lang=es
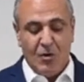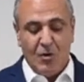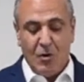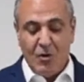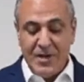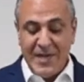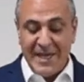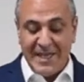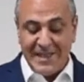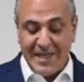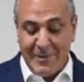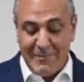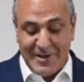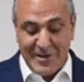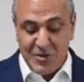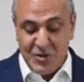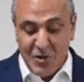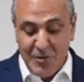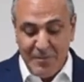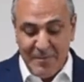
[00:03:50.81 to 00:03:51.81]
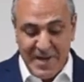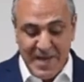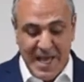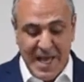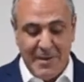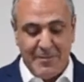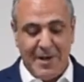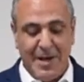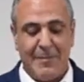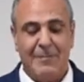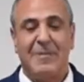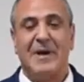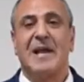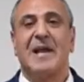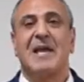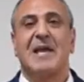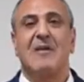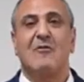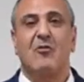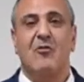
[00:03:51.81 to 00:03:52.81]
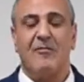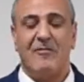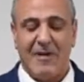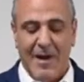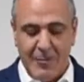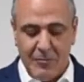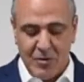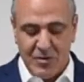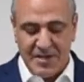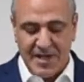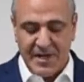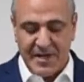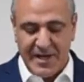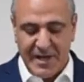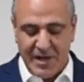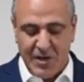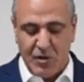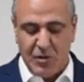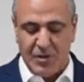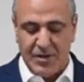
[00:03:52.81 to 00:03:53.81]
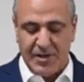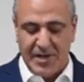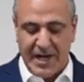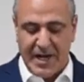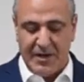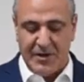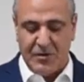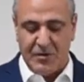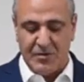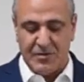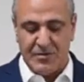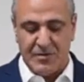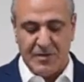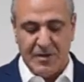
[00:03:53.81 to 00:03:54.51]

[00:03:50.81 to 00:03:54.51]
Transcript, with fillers: Hoy esta pasión me llama para que volvamos a reencontrarnos,